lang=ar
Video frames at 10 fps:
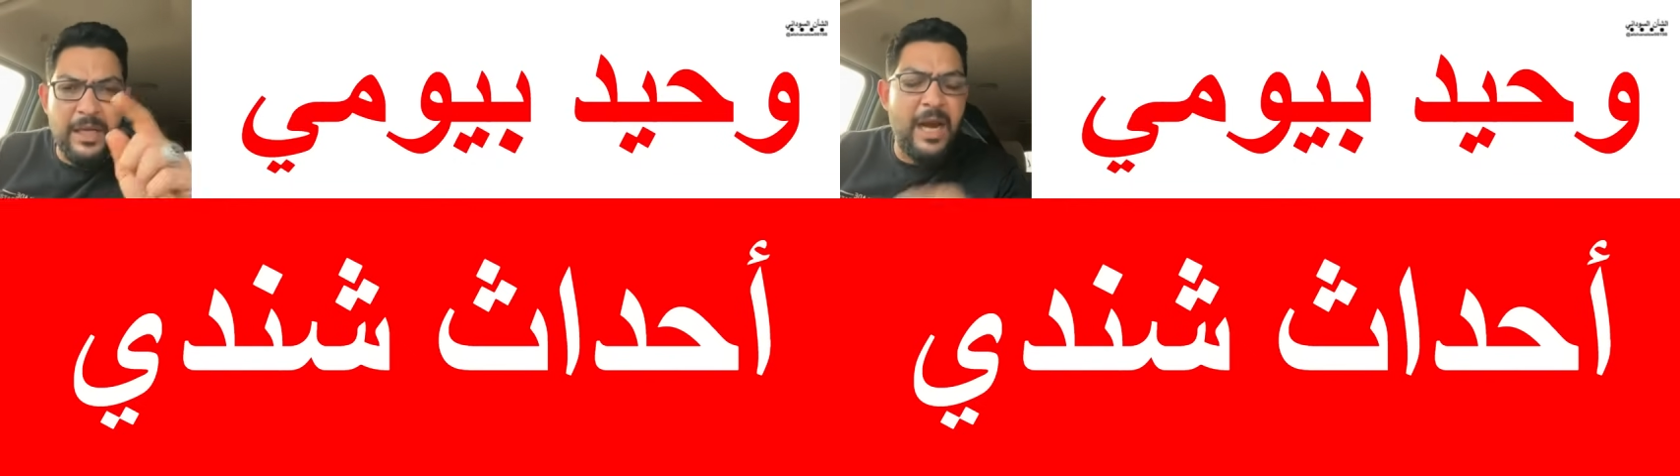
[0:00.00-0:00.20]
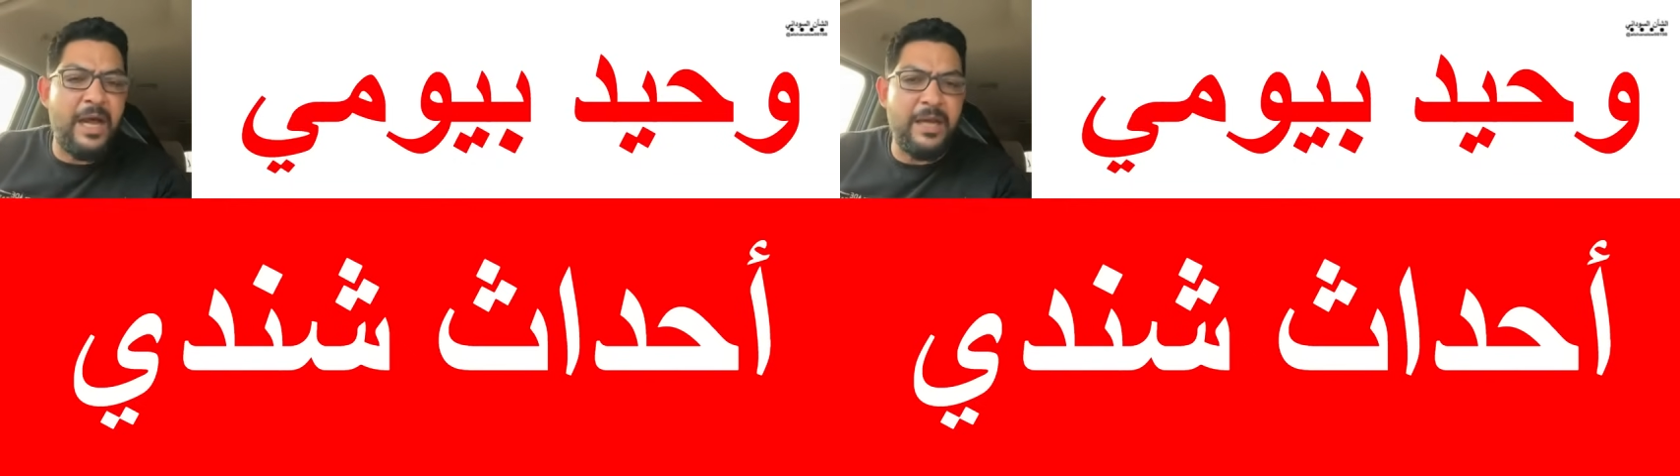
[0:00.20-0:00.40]

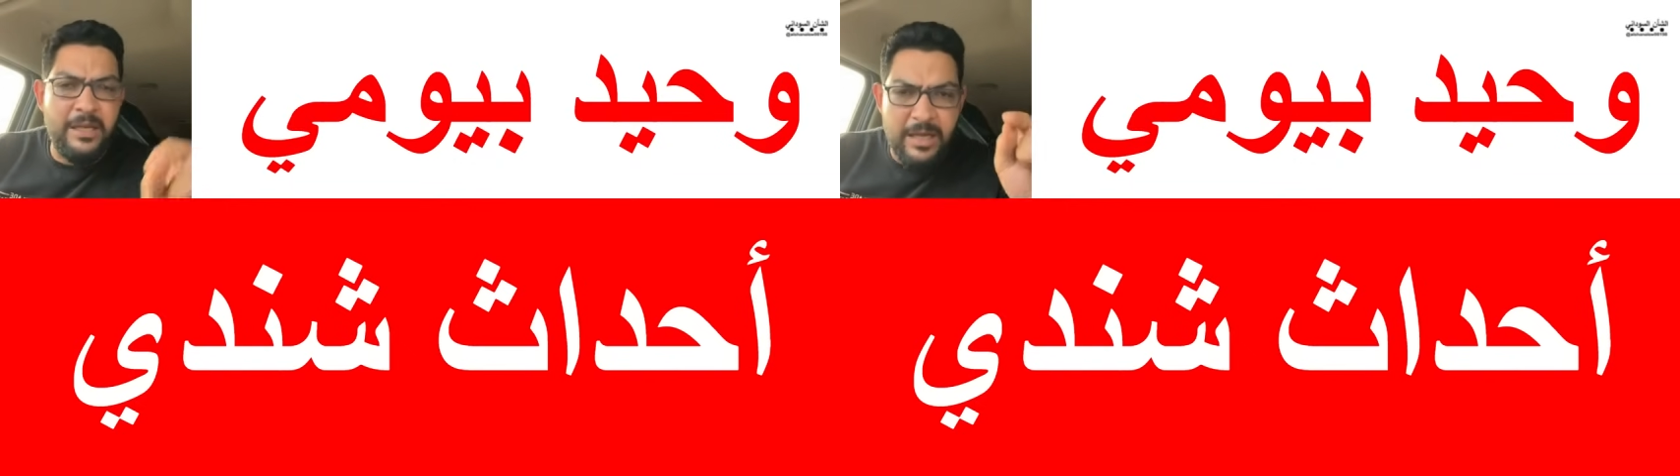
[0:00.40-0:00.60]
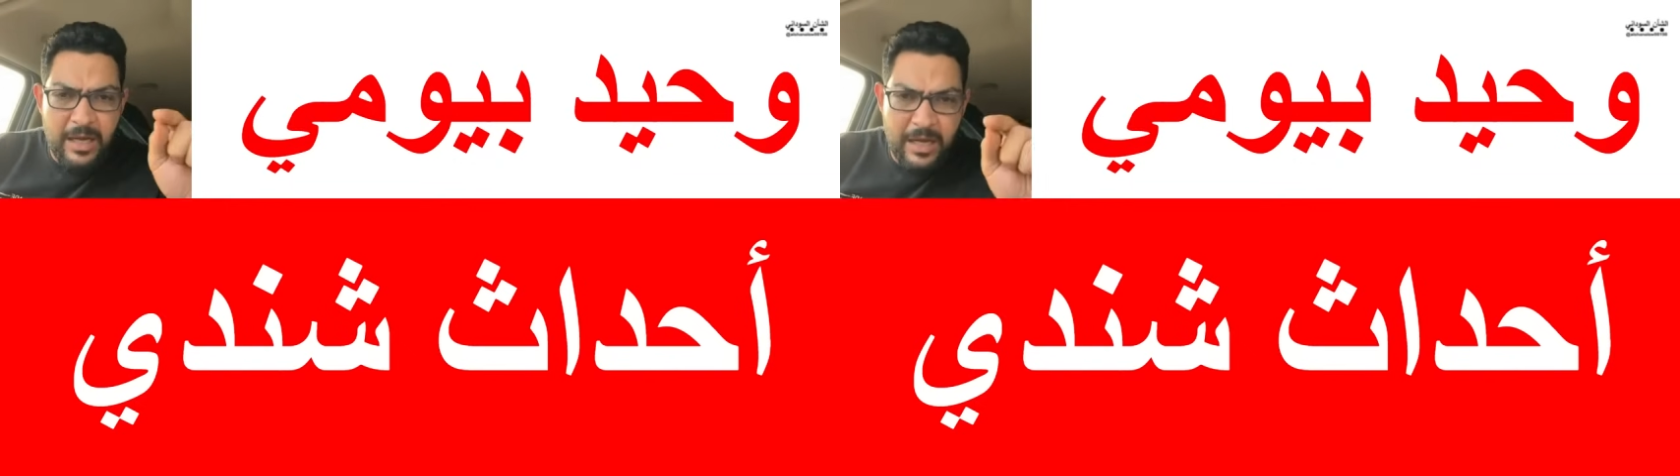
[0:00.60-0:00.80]
طلع
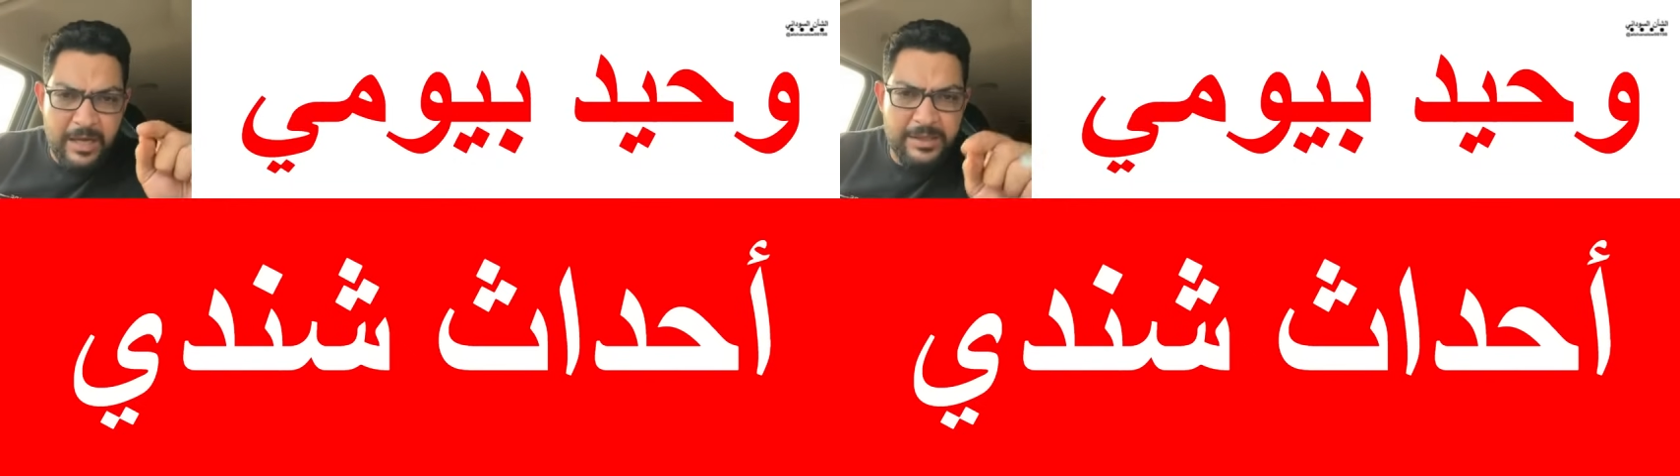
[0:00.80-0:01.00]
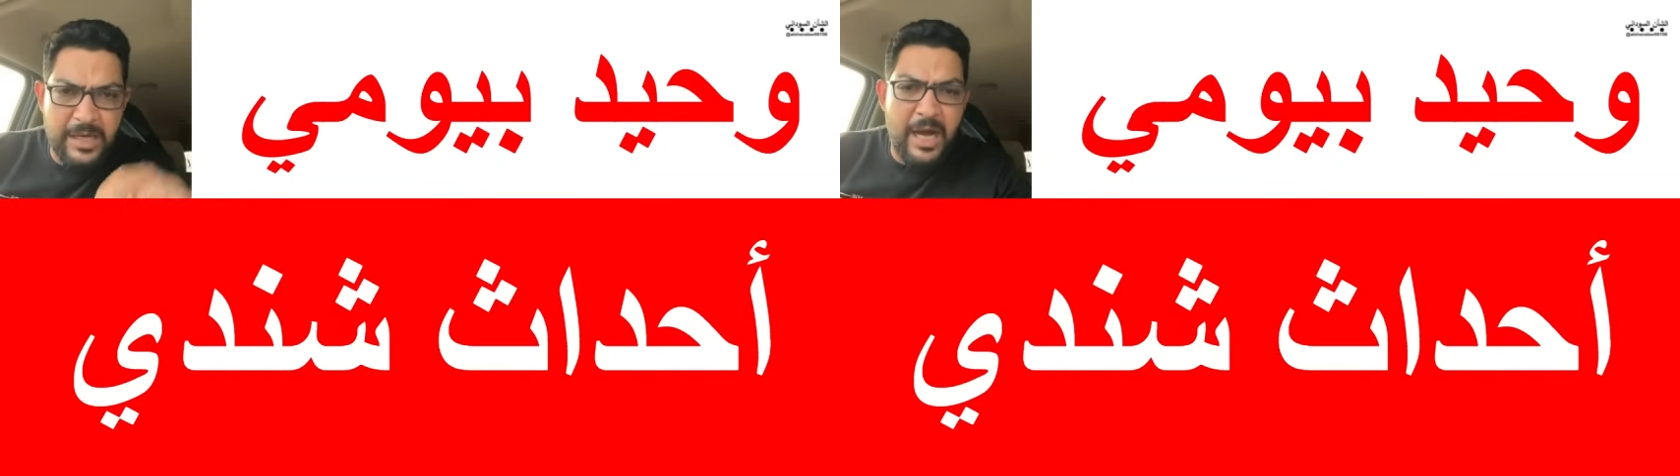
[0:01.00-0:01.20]

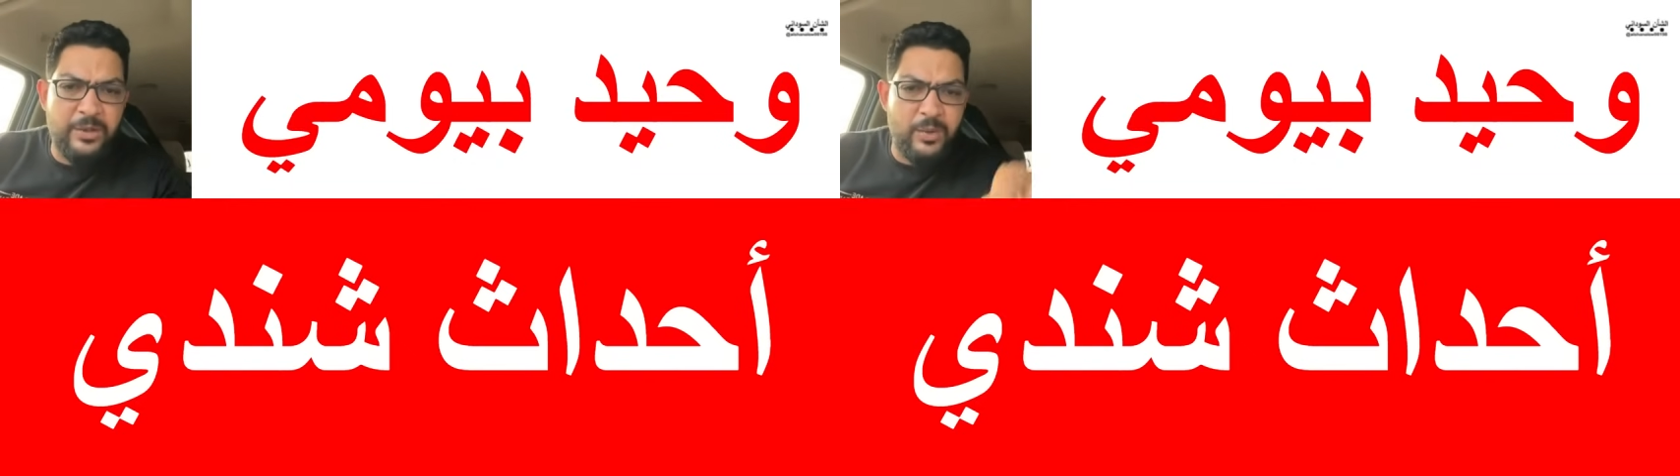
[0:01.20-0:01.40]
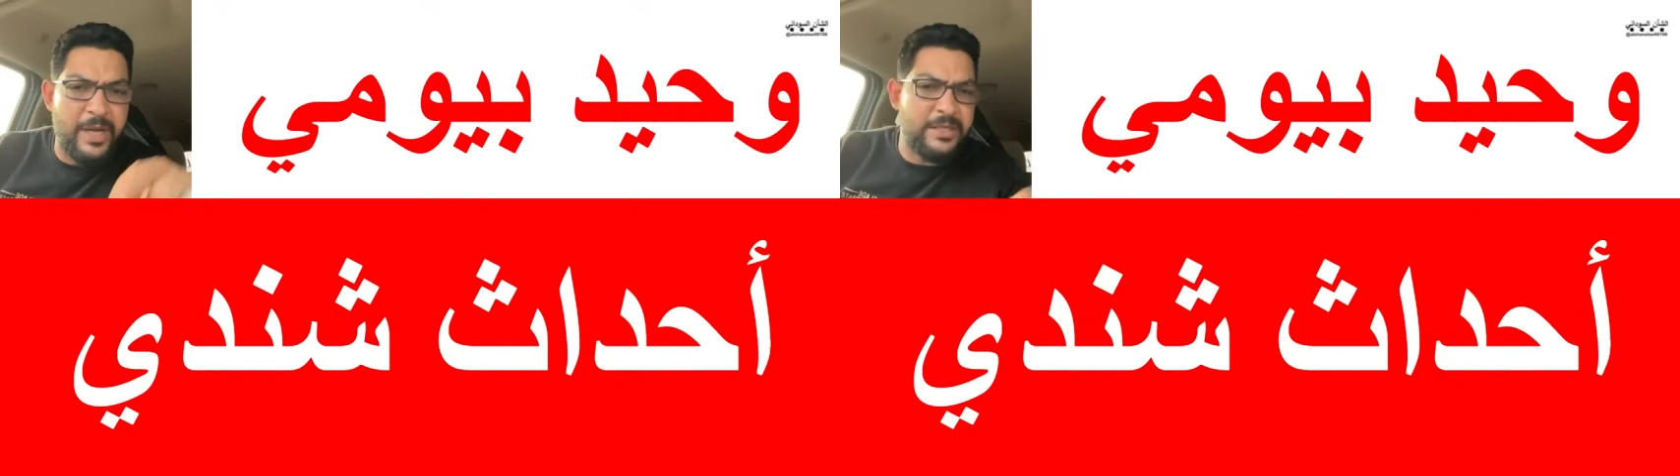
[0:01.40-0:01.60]
آه سعادته